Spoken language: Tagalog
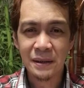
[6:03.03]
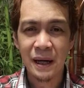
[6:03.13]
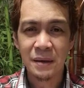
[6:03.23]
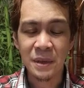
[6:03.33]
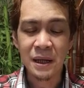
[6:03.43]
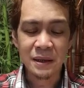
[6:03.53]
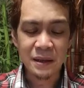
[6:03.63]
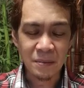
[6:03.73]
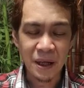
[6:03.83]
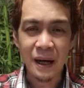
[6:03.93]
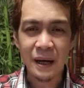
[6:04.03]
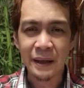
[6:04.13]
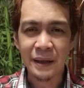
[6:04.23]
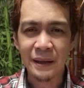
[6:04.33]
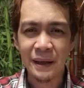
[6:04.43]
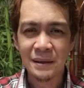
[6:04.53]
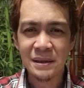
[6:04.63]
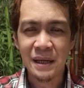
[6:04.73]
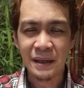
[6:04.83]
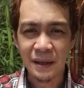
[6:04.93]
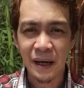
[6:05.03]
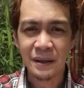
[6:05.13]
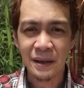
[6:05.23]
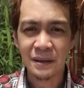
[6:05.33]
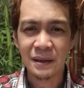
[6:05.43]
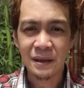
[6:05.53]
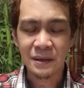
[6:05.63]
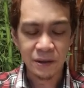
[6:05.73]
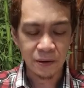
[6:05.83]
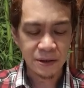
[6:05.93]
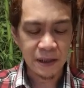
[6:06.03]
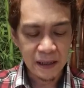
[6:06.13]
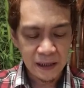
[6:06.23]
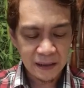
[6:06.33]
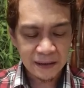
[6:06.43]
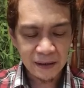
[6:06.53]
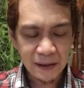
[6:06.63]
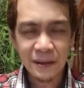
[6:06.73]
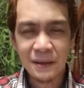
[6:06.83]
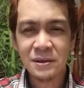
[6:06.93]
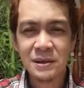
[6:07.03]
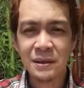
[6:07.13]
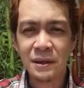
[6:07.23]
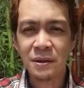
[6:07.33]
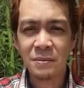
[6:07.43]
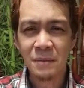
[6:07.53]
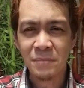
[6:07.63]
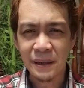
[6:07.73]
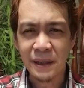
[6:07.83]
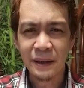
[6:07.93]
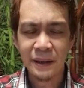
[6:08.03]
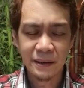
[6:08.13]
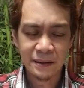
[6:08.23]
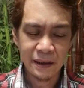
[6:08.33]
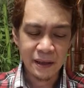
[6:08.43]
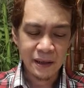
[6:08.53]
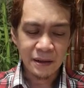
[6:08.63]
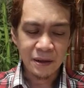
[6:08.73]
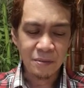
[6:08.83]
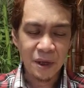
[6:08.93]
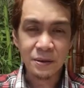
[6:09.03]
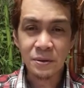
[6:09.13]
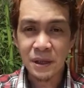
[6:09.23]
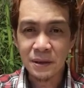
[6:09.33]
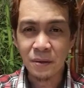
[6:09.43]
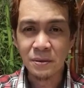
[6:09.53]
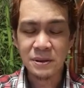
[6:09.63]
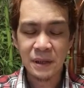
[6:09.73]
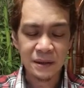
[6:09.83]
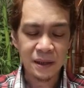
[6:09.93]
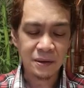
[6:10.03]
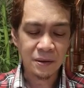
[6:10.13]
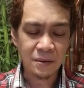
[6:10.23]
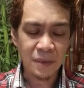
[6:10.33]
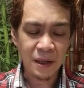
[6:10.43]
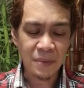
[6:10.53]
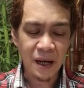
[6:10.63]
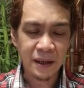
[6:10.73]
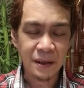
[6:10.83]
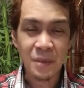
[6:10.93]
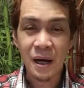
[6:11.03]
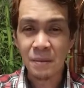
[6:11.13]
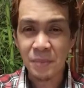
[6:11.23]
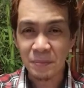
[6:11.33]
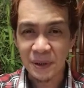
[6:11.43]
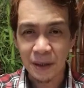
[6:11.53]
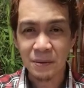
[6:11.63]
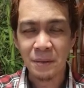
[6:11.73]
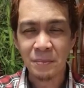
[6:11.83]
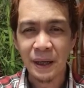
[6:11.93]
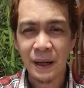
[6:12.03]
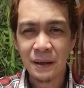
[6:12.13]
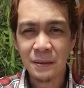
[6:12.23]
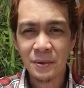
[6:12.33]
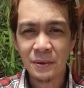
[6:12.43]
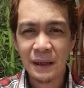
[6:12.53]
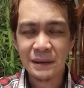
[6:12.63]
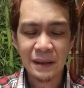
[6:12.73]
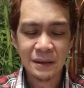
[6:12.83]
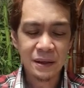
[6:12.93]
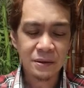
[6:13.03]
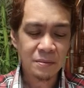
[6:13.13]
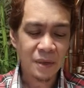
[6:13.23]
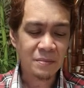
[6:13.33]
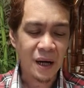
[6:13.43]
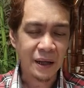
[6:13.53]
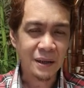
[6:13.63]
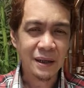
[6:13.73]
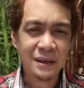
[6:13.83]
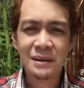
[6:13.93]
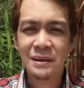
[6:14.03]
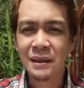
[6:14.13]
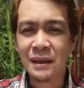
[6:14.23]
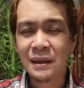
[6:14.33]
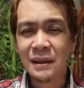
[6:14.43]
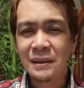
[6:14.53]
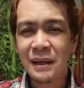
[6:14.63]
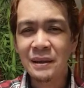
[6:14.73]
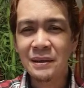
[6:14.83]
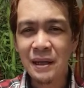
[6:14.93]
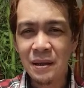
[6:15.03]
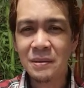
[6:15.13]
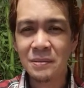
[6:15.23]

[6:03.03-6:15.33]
time na mag-aral ng salita ng Diyos. Ang salita ng Diyos, nandito yung mga patakaran, yung mga do's and don'ts, nandito yung mga bagay na makakapagpasagot ng panalangin mo, at nandito yung mga bagay na, hin- na hindi